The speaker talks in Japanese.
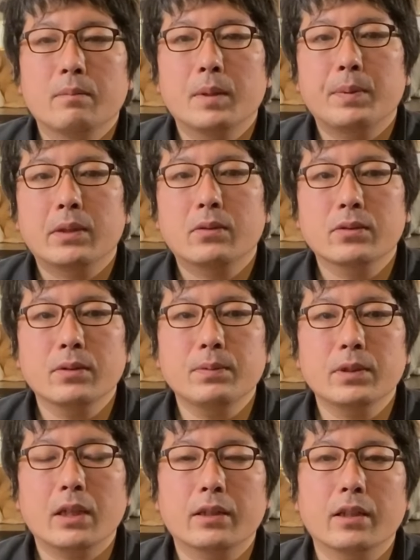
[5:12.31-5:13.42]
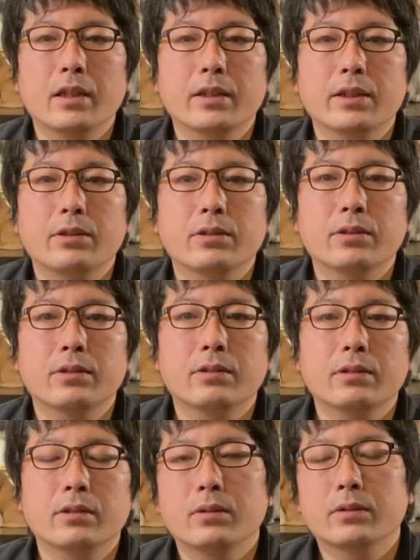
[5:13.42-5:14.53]
まあ、ペットショップで働いてる
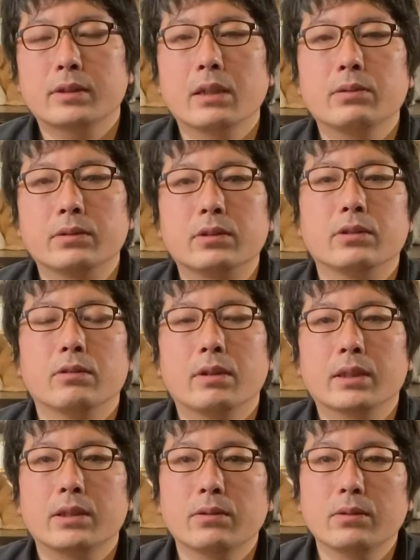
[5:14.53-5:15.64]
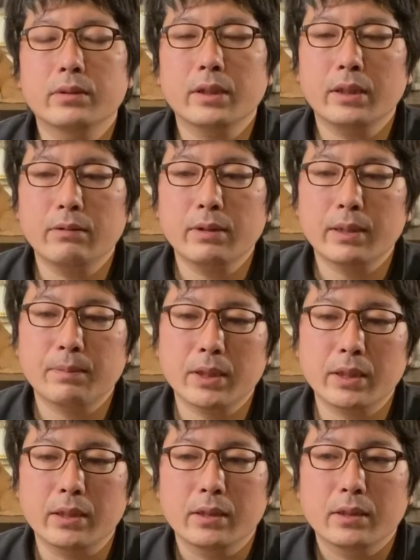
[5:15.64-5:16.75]
スタッフっていうのは基本的にはやっぱ
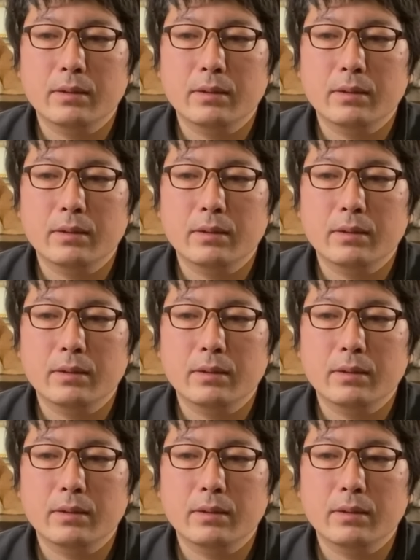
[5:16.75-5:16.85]
り、